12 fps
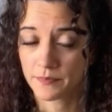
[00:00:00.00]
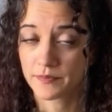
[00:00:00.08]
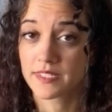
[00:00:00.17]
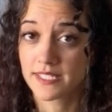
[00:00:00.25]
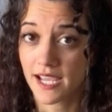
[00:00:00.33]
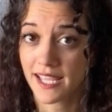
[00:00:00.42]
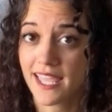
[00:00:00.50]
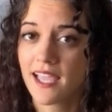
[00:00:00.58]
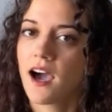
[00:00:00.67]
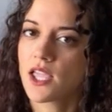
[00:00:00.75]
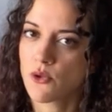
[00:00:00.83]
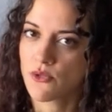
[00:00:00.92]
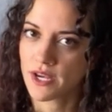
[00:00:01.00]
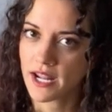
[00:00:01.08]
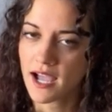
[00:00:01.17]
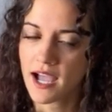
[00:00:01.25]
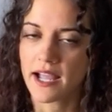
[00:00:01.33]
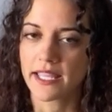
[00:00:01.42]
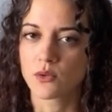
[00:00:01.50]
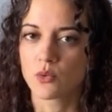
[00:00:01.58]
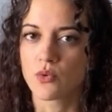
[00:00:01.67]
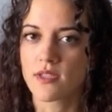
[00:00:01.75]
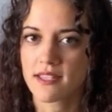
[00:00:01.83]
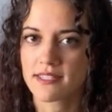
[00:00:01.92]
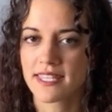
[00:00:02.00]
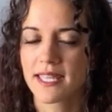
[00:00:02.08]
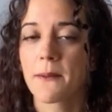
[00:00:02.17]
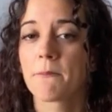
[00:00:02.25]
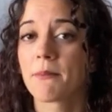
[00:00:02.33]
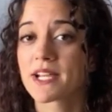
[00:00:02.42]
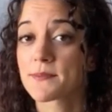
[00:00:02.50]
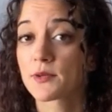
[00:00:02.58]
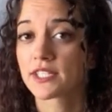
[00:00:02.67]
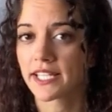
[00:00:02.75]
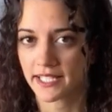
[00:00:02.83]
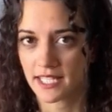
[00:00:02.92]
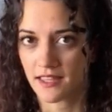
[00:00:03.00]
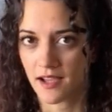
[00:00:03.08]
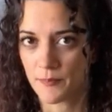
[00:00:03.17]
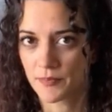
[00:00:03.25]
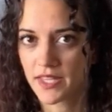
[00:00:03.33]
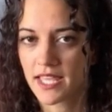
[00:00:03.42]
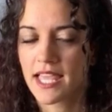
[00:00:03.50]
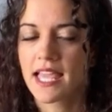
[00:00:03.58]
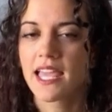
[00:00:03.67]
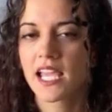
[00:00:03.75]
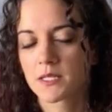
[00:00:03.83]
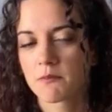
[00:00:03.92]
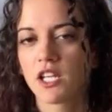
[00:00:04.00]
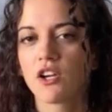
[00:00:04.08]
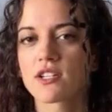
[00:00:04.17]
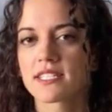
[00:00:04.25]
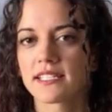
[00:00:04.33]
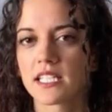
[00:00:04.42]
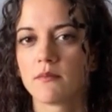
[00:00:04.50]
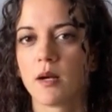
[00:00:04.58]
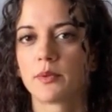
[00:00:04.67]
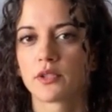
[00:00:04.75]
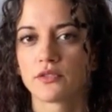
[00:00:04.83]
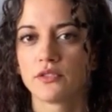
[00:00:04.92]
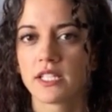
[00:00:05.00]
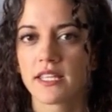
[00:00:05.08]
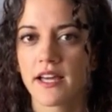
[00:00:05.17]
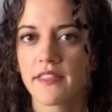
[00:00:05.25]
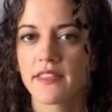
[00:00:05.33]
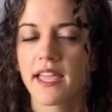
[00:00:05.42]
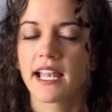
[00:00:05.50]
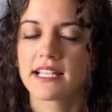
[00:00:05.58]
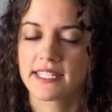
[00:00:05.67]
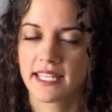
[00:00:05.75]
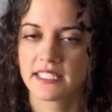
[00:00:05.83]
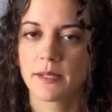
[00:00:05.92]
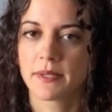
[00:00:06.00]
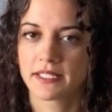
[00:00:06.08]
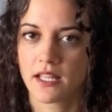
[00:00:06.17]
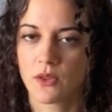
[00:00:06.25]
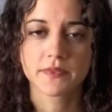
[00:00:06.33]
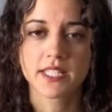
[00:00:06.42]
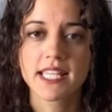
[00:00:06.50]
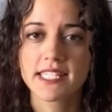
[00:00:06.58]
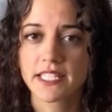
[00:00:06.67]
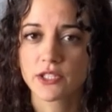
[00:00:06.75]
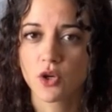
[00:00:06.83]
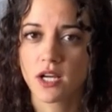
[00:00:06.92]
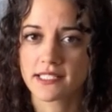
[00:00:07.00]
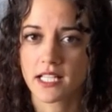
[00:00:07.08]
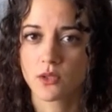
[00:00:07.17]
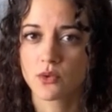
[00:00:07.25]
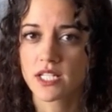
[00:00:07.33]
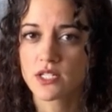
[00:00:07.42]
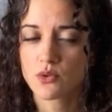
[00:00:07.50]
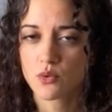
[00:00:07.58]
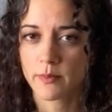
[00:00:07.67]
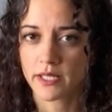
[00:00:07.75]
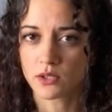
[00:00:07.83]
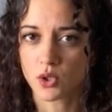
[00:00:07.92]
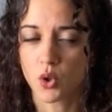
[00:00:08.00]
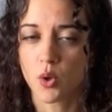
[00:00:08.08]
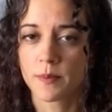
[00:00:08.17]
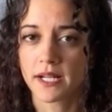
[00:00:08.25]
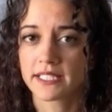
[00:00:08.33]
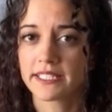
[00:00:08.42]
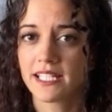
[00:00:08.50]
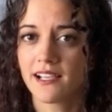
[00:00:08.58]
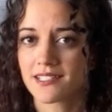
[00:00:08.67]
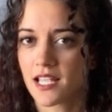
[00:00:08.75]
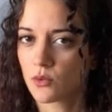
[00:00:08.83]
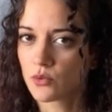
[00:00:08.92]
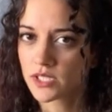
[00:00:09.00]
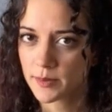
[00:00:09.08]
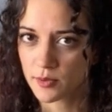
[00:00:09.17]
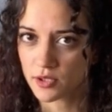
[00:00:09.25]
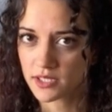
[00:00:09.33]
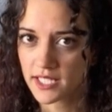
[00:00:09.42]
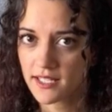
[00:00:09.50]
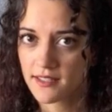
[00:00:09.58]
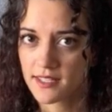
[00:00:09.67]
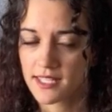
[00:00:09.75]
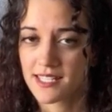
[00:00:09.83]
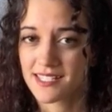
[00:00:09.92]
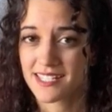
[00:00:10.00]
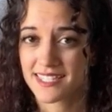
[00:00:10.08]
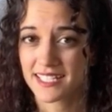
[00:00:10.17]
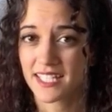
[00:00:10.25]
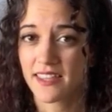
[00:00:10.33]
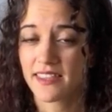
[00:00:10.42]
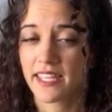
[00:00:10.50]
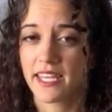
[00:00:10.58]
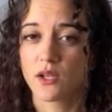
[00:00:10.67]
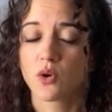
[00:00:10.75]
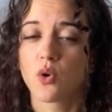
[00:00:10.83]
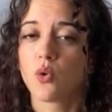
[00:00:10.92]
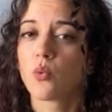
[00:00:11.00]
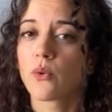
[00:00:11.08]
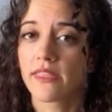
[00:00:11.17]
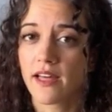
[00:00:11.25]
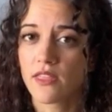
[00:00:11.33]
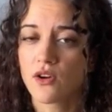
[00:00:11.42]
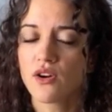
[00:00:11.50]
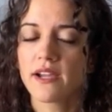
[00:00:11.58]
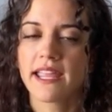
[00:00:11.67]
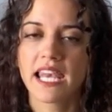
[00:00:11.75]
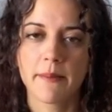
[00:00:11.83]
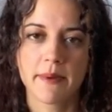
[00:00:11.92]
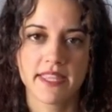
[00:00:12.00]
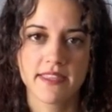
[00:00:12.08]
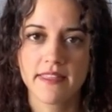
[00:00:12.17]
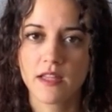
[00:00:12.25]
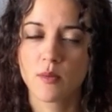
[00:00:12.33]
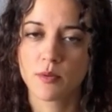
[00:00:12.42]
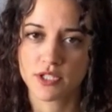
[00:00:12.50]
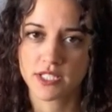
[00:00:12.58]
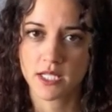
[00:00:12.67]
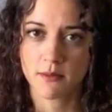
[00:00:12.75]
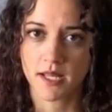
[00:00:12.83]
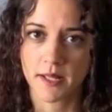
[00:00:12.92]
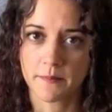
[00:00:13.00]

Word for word: ya que ayudará a que tu uña esté más protegida. Explico este tema en profundidad en el siguiente apartado. Y si tocas algún instrumento o practicas algún deporte, se trata de ir con cuidado en la medida de lo posible